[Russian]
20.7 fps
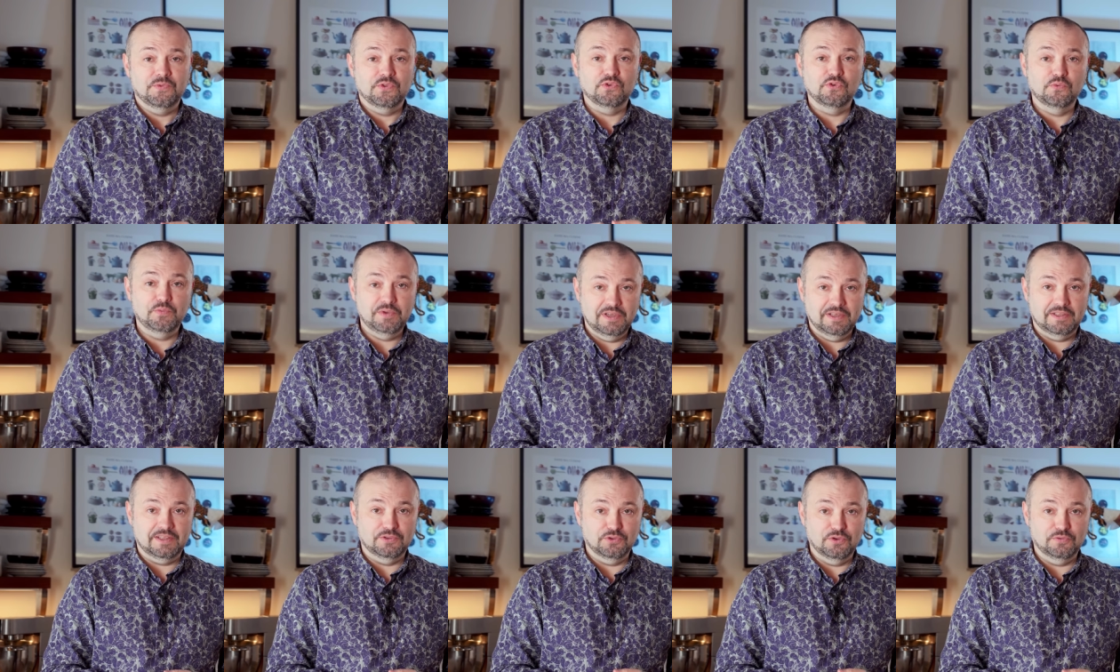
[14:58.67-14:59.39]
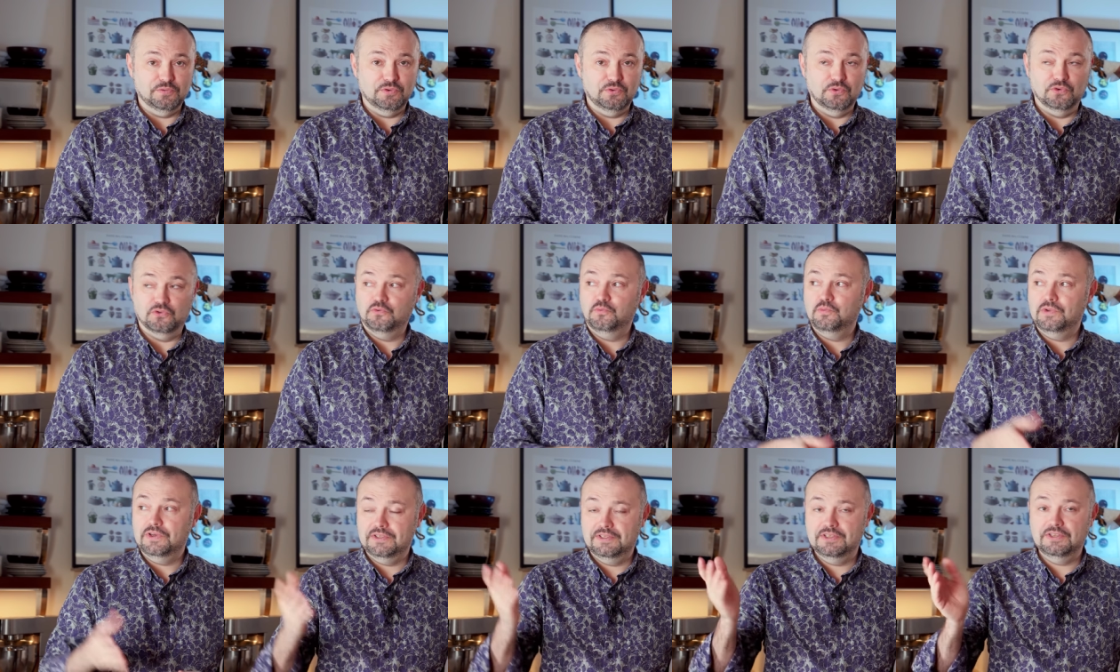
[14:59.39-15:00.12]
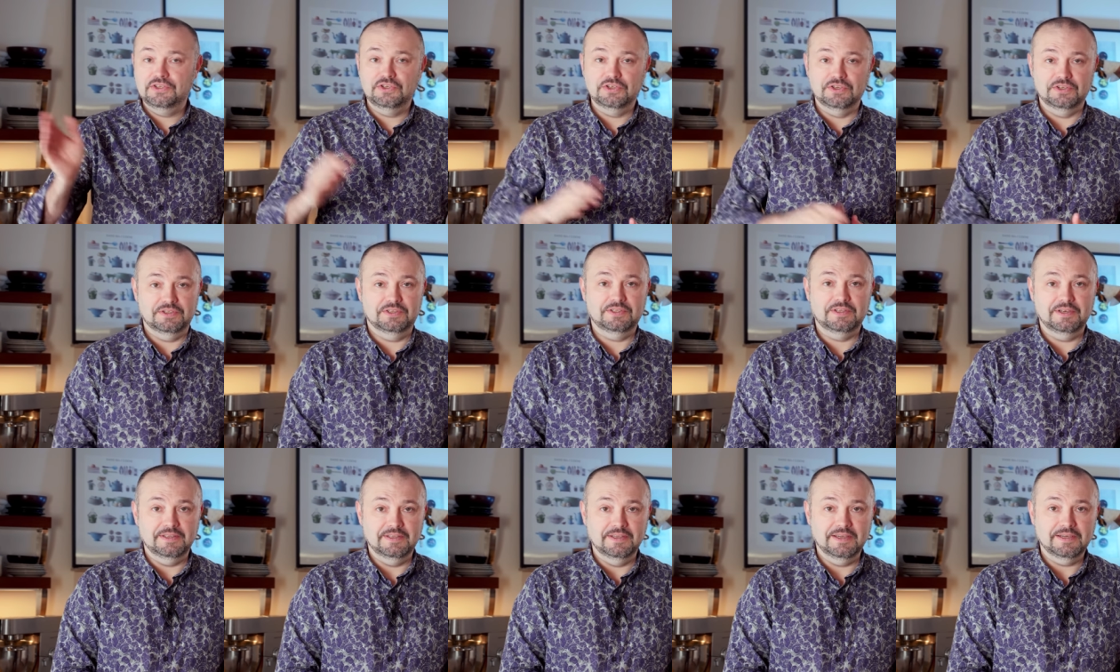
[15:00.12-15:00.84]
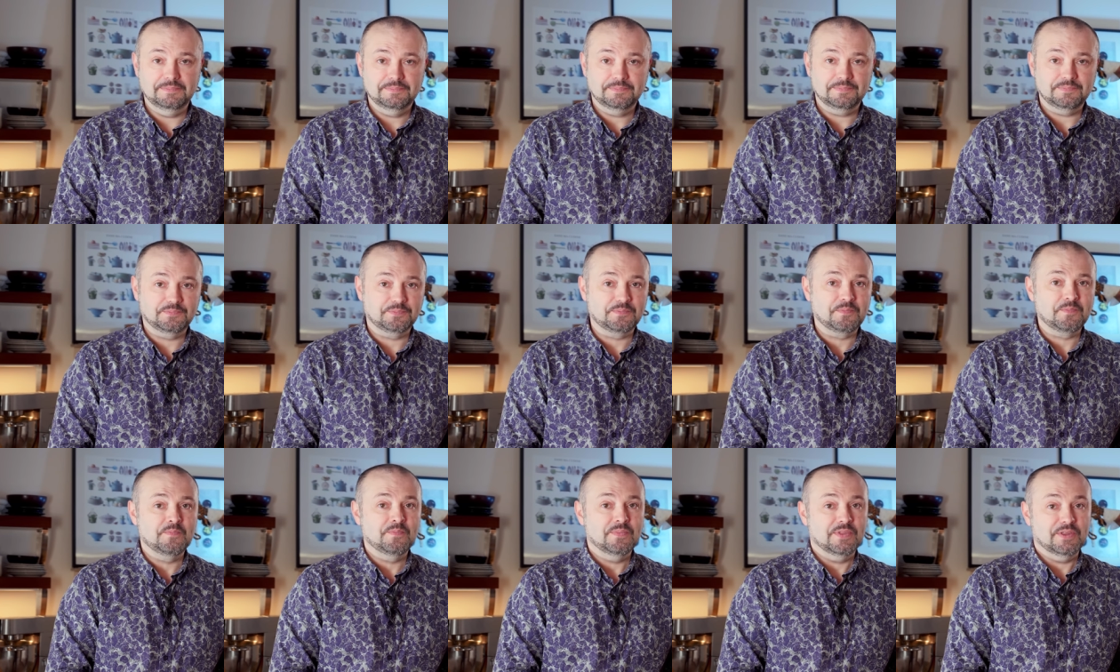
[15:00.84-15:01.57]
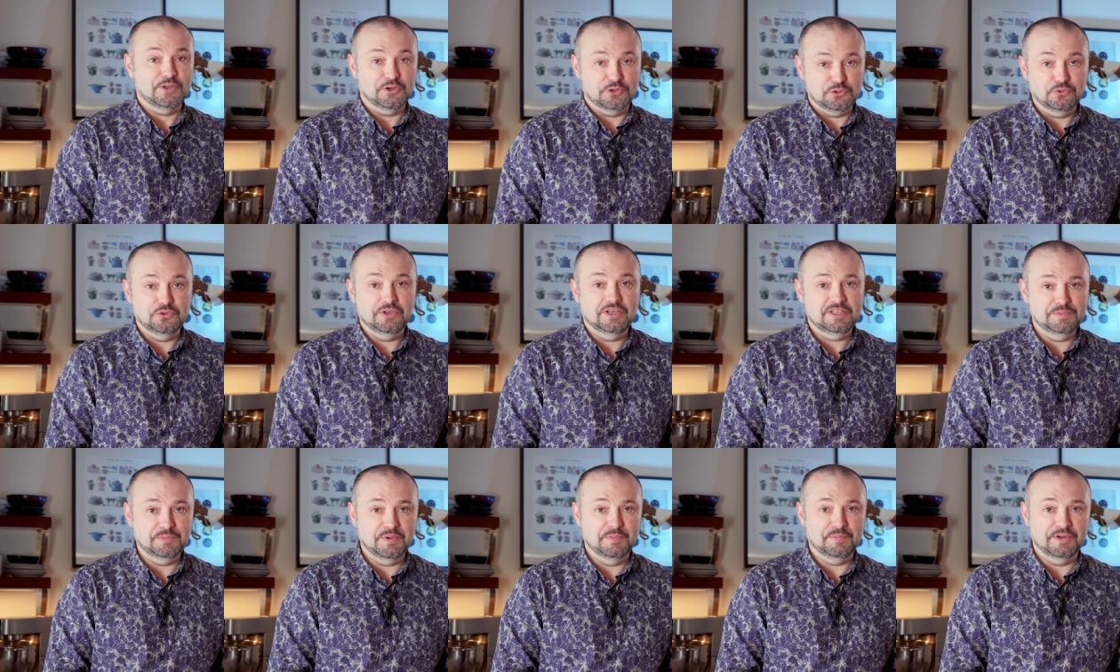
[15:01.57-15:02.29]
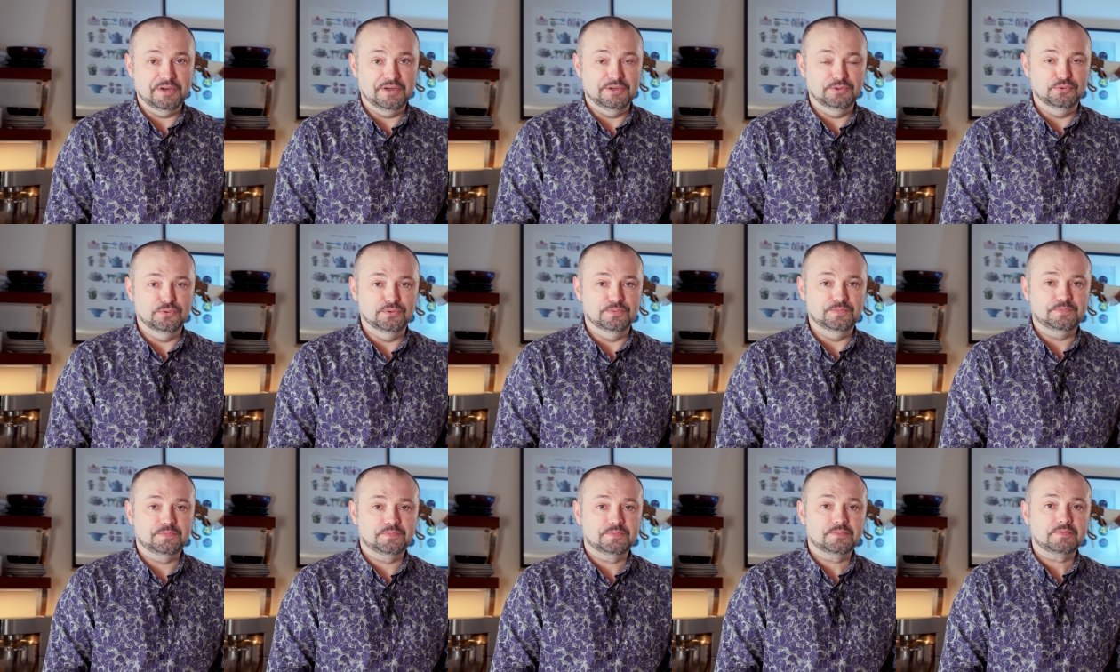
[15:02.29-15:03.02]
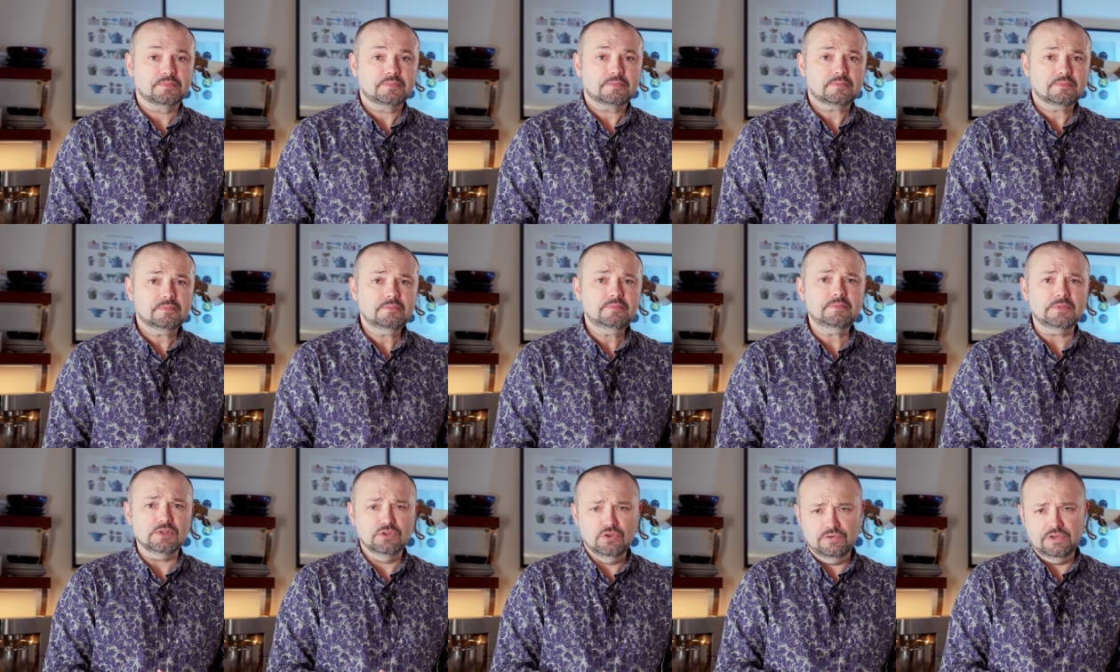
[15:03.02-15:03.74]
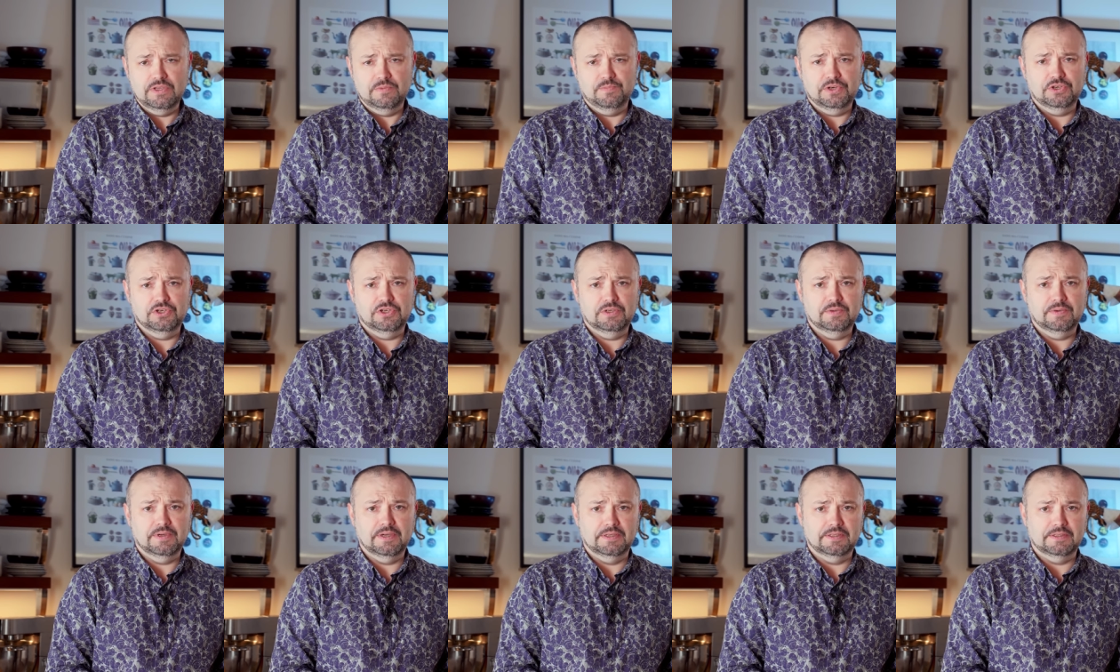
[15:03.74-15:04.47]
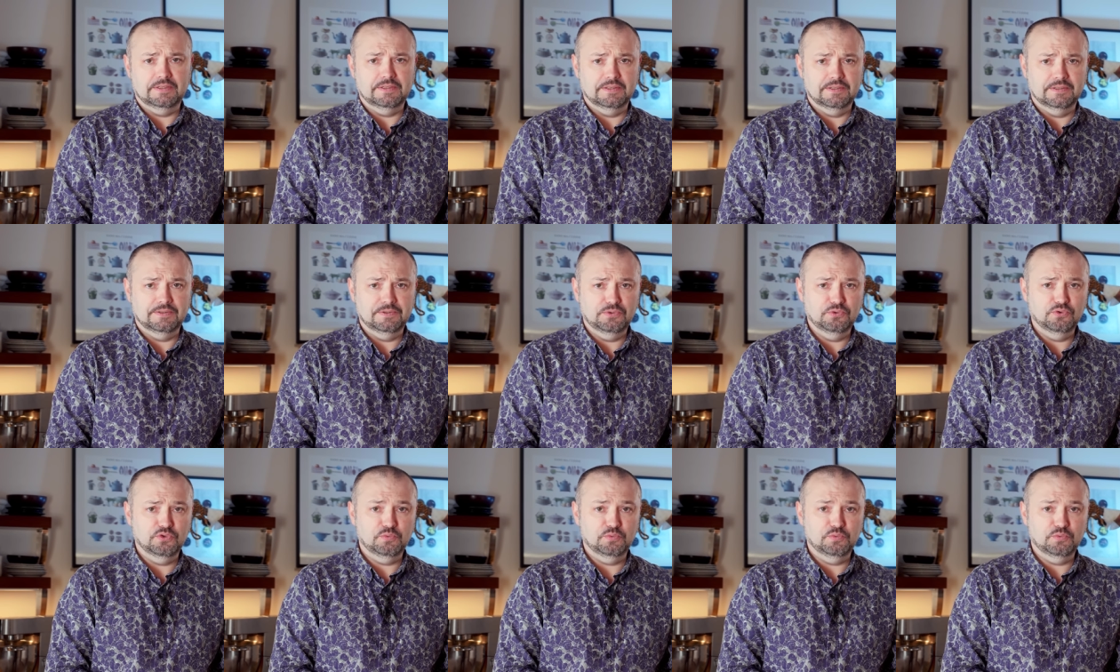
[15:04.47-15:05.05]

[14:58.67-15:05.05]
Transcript: Но у меня то Новый год впереди, через три дня, так что я себя порадую. Но ну, вы не переживайте, не